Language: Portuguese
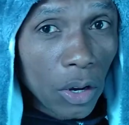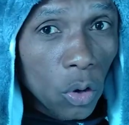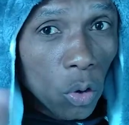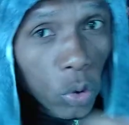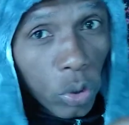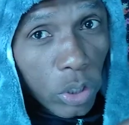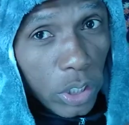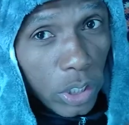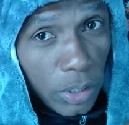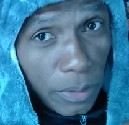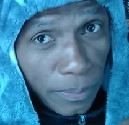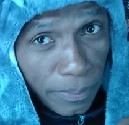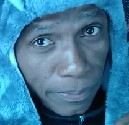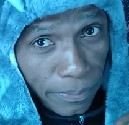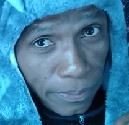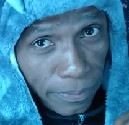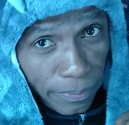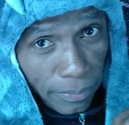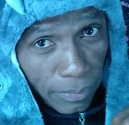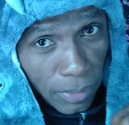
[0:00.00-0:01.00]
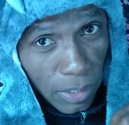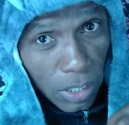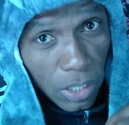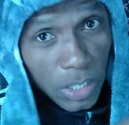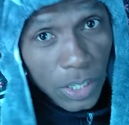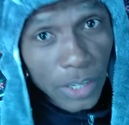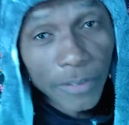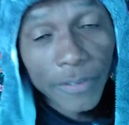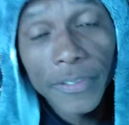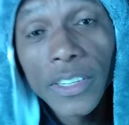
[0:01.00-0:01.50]
Hoje,
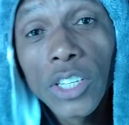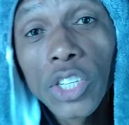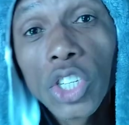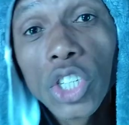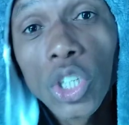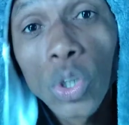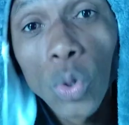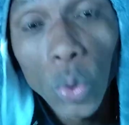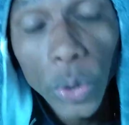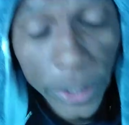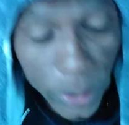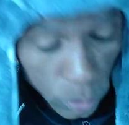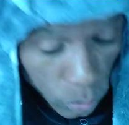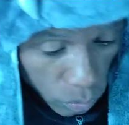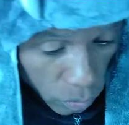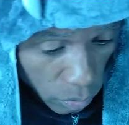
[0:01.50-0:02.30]
dia 28...